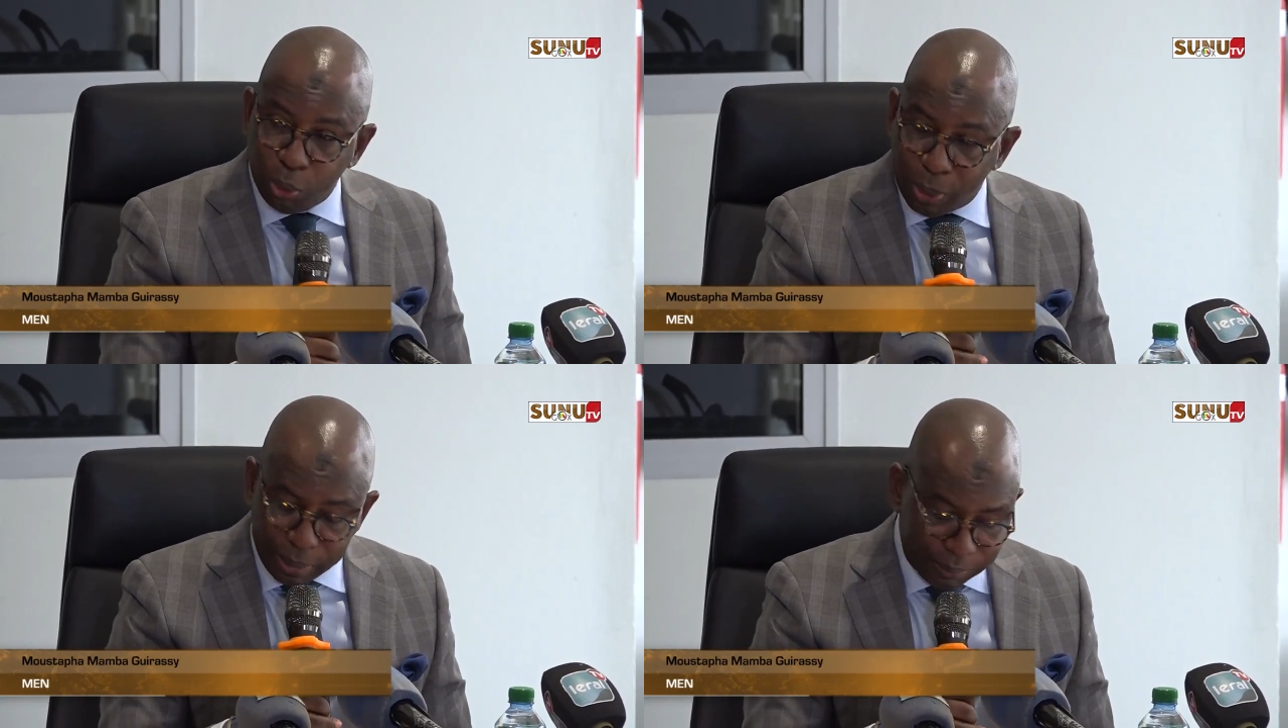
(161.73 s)

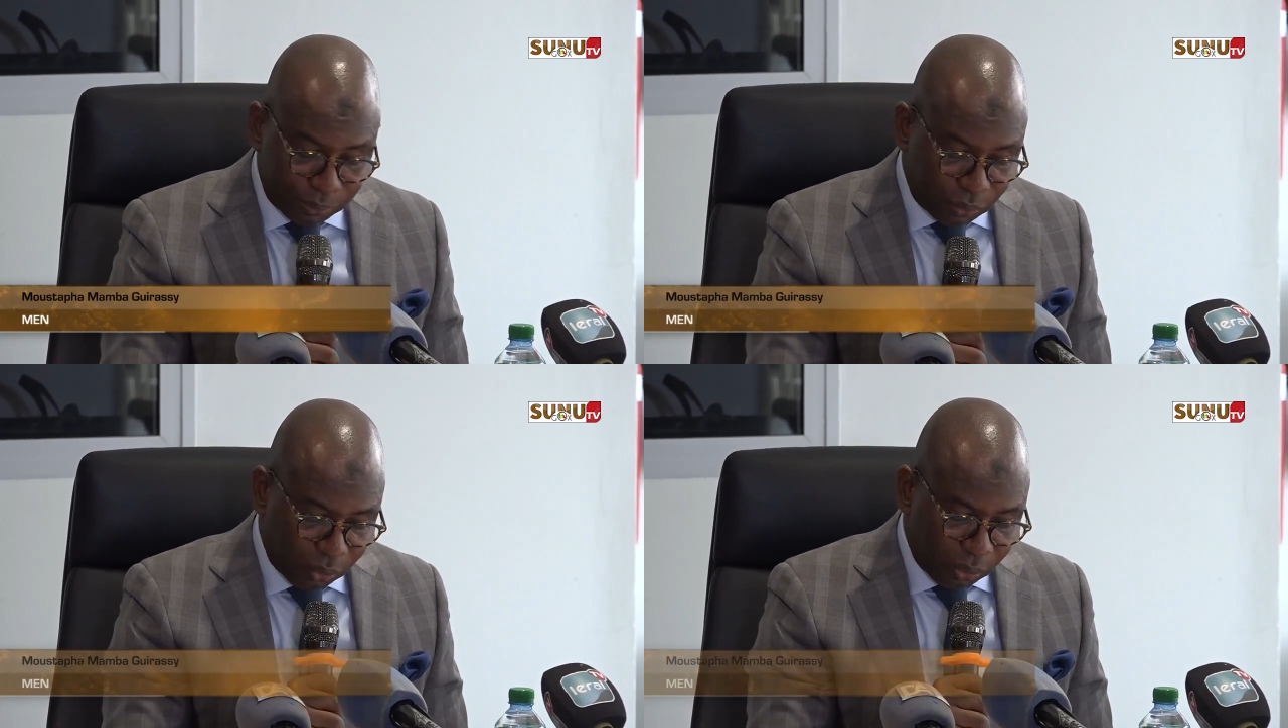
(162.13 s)
loin
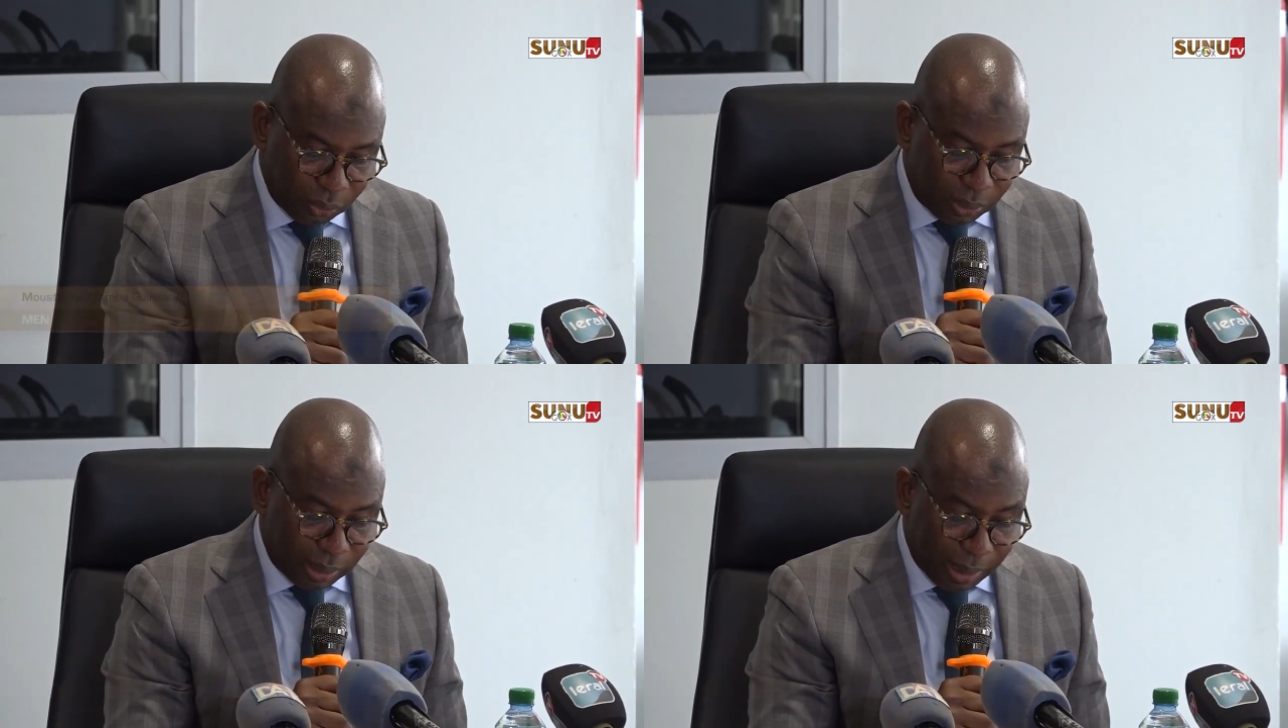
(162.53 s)

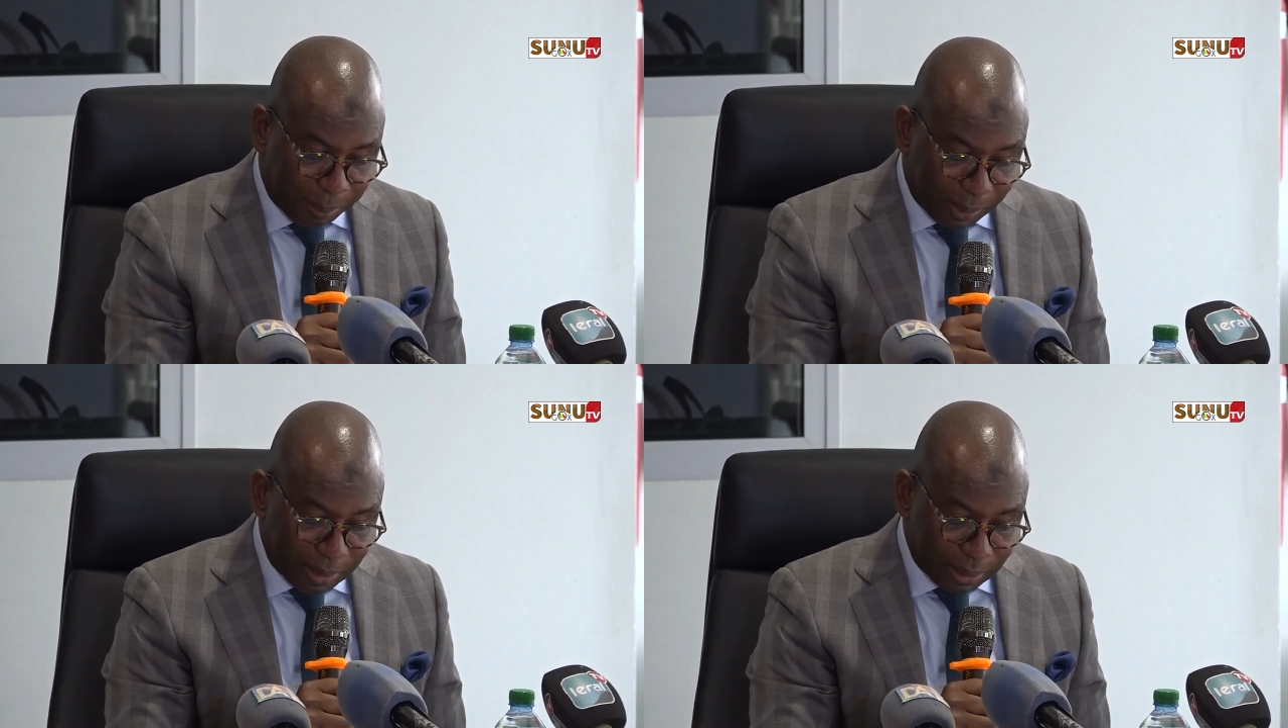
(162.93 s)
dans la
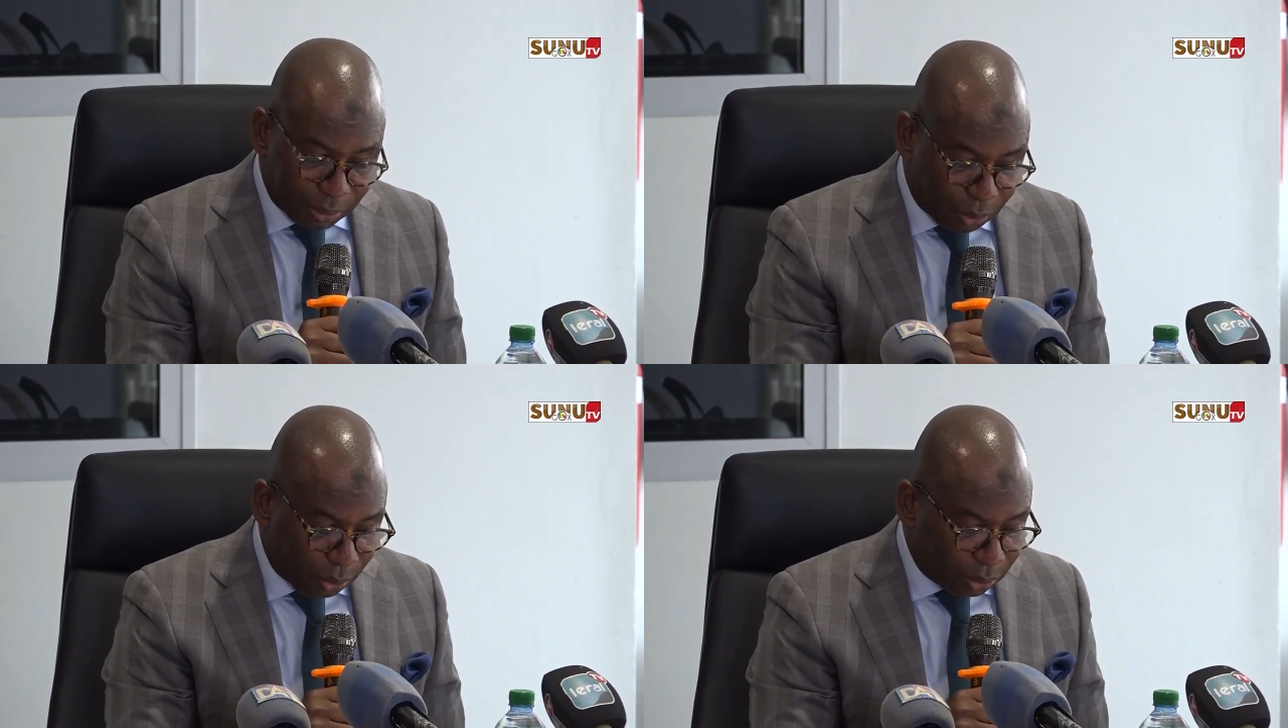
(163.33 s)
prise en
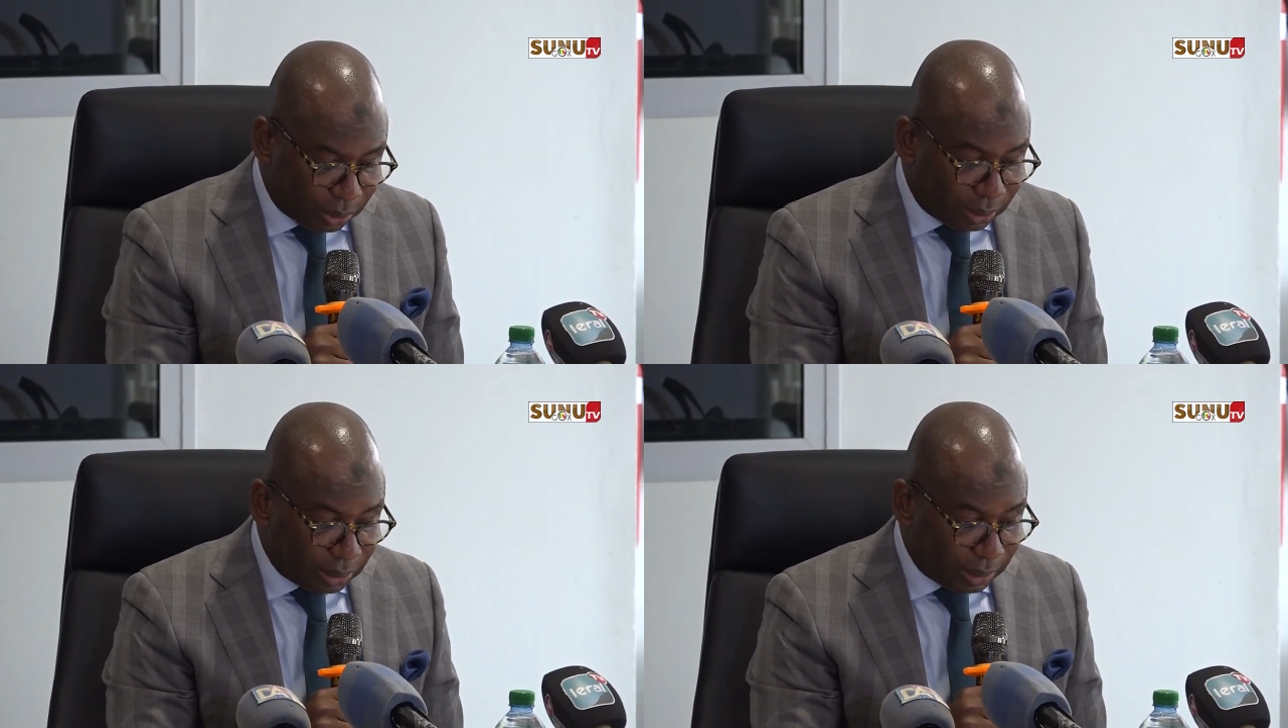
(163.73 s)
compte de